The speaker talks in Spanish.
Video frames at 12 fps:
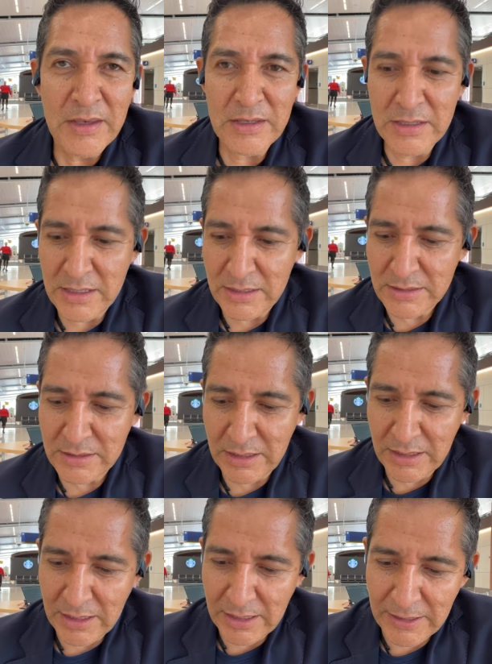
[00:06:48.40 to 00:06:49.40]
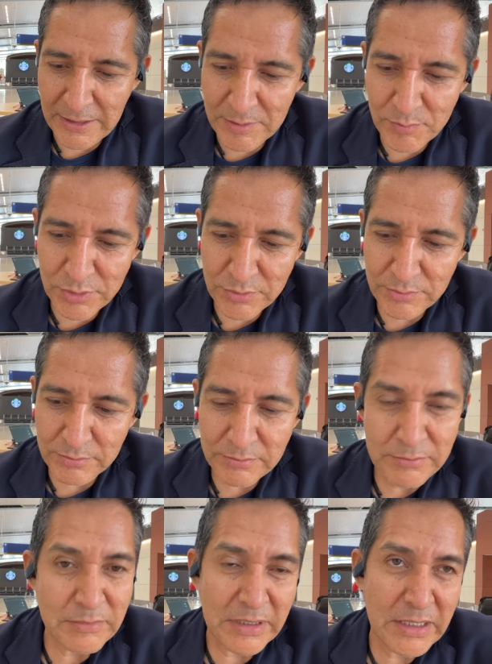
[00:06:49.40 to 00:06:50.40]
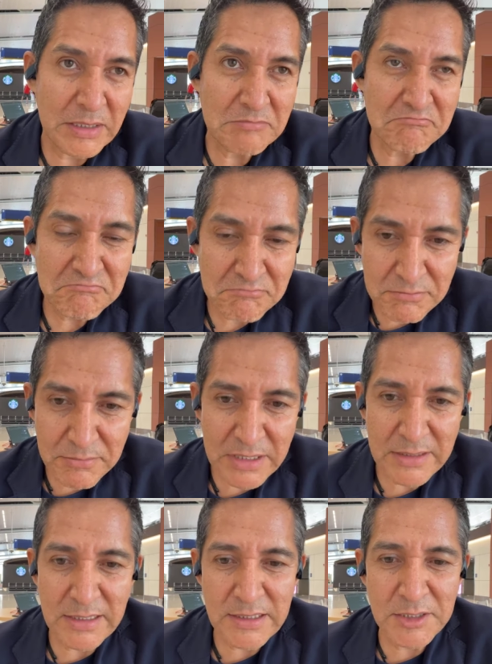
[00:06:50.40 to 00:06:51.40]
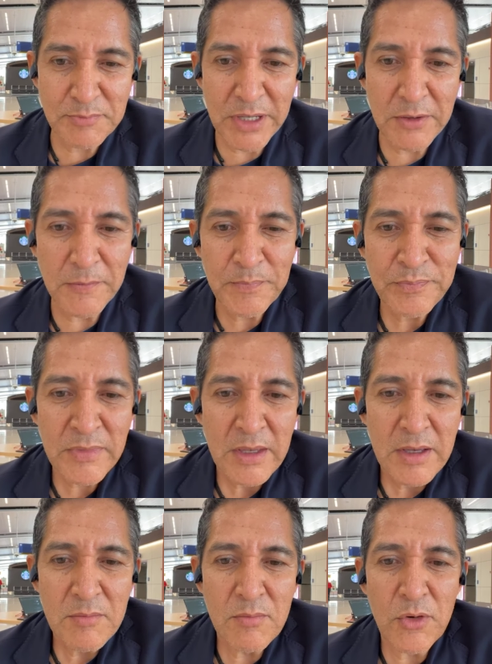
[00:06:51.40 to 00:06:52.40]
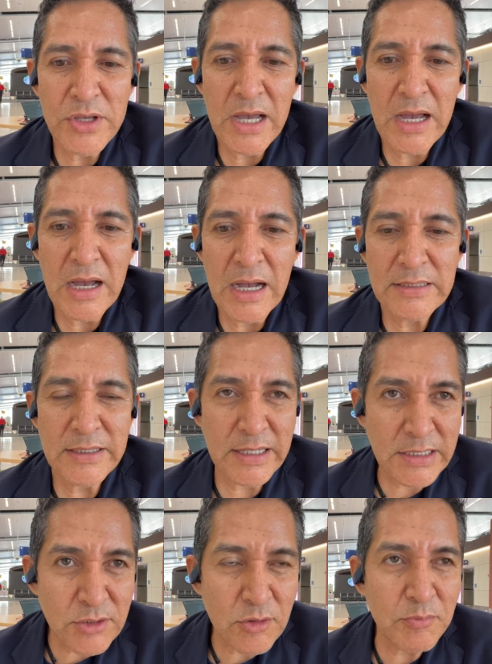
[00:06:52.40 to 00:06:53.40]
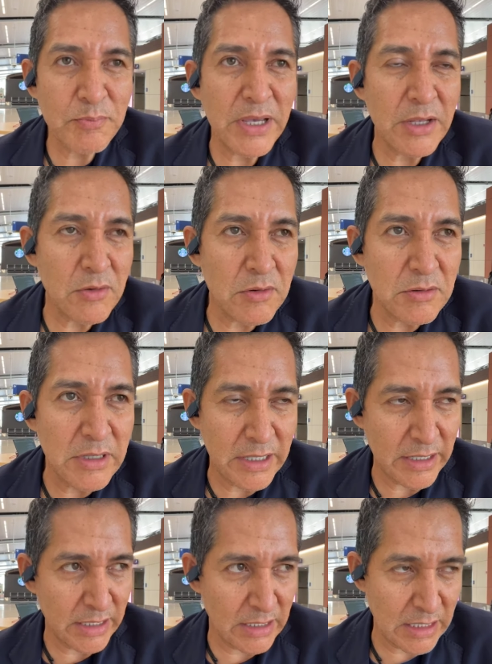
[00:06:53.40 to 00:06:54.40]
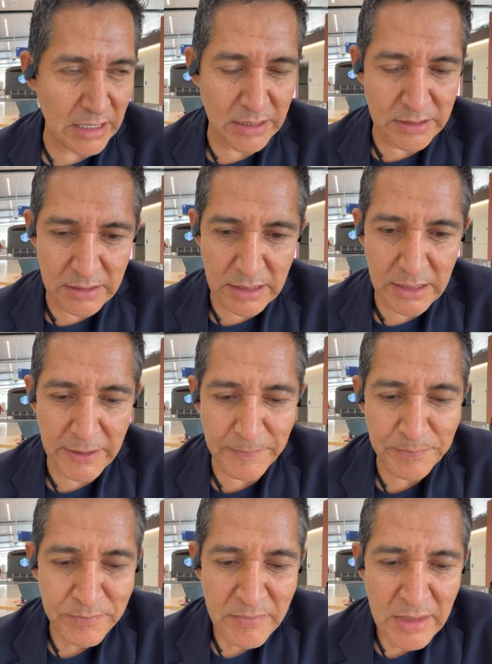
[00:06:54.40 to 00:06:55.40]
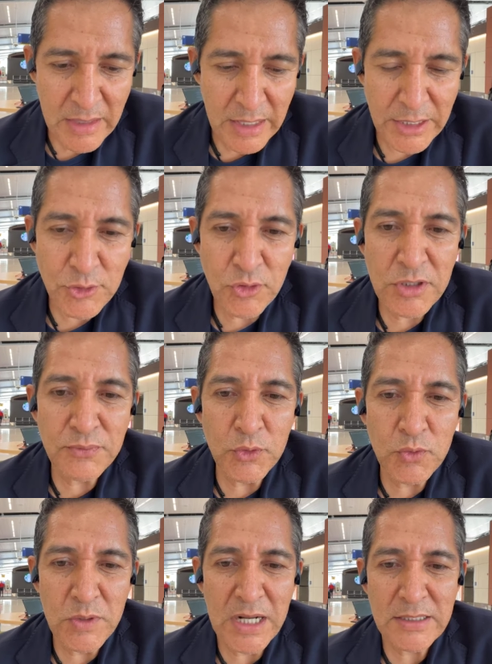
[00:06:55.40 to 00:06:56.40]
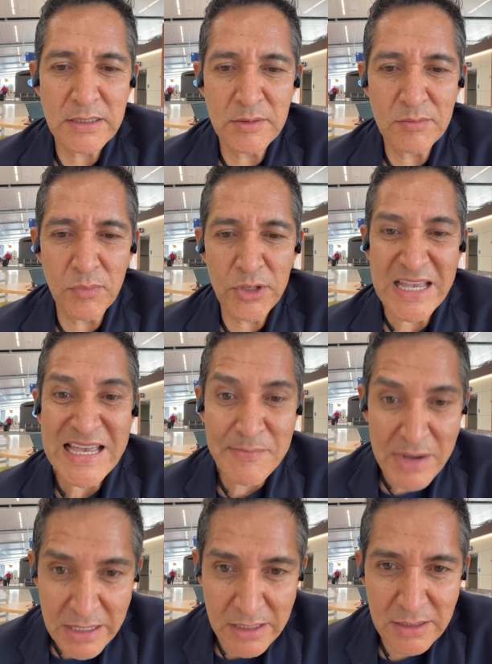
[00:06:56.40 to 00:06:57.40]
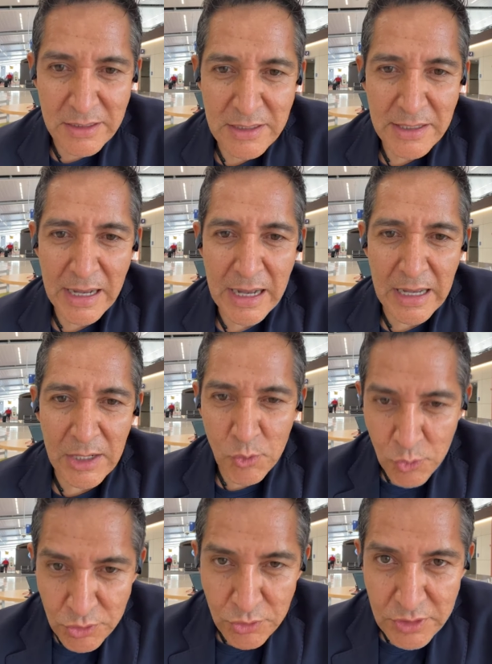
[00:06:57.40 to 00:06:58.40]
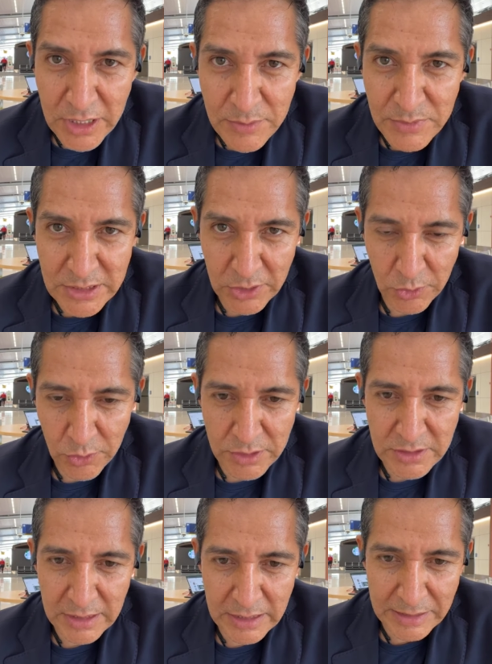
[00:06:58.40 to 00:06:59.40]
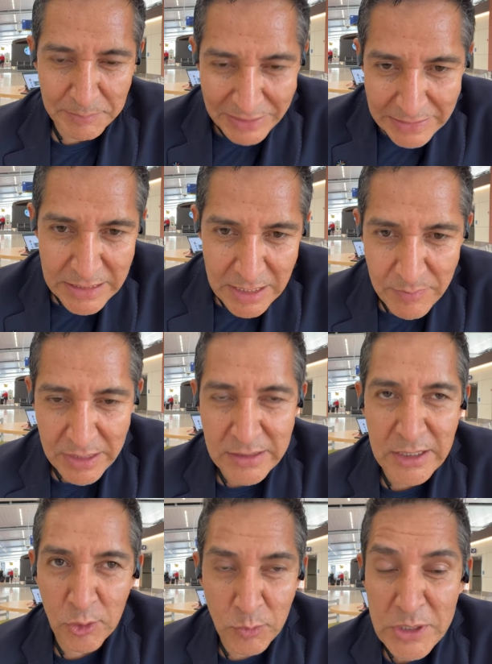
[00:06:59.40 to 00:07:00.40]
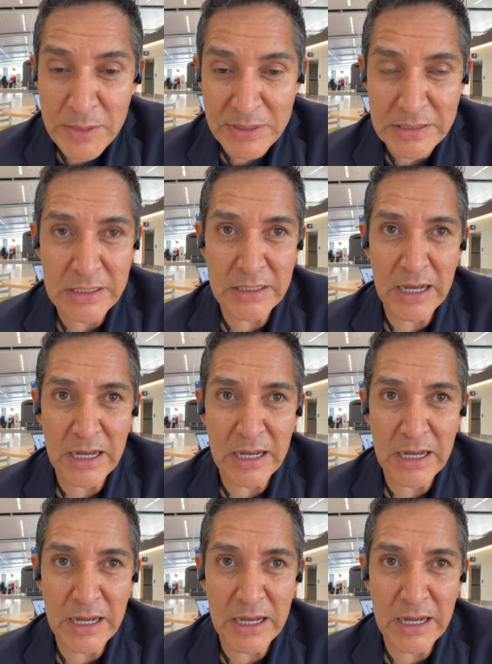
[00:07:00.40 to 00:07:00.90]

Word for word: Y este, ah, pues dije, mientras espero, voy a hacer esto, pero en las eh, ediciones futuras voy a llamar a algunos de ustedes, mis seguidores, eh, repentinamente, los voy a meter